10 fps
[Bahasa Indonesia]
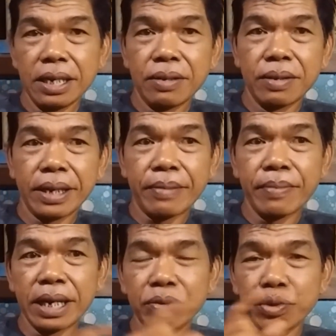oleh
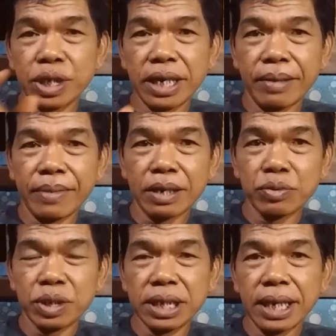
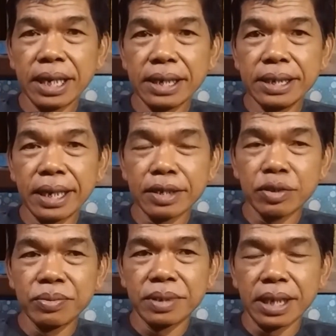manusia-manusia yang
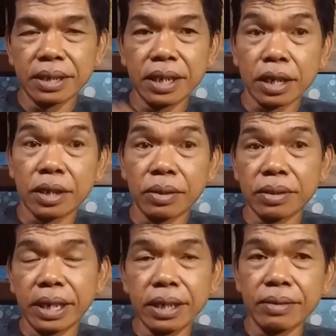sudah
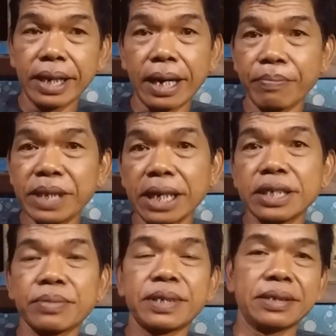terdoktrin oleh
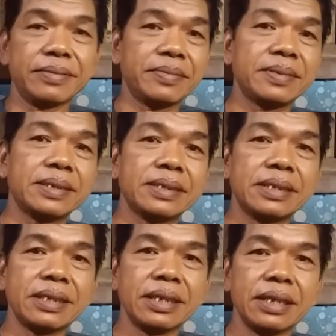kapitalisme.
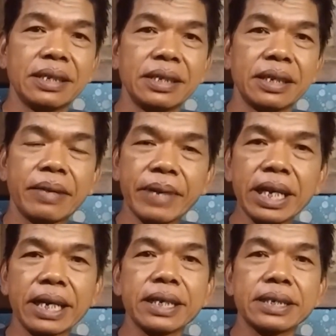
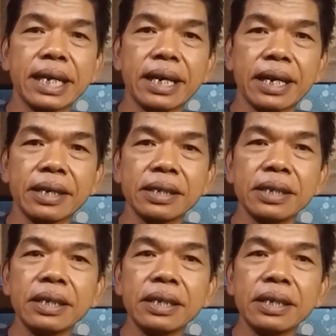Kembali lagi sekarang,